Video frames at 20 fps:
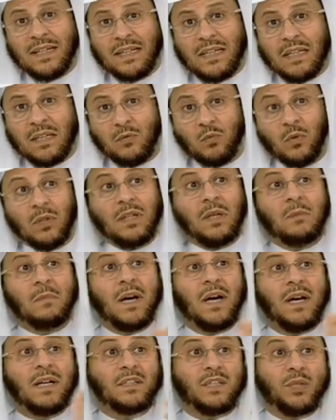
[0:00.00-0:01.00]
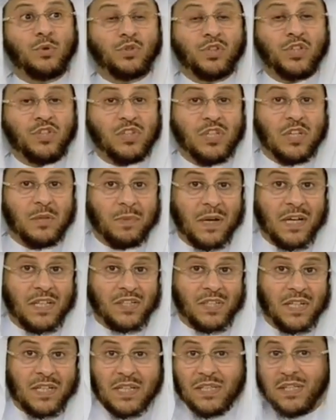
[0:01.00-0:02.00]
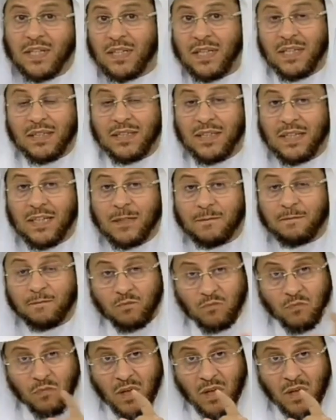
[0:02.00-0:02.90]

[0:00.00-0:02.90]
عليه والله ما ادري وش يصير بعد سنه سنتين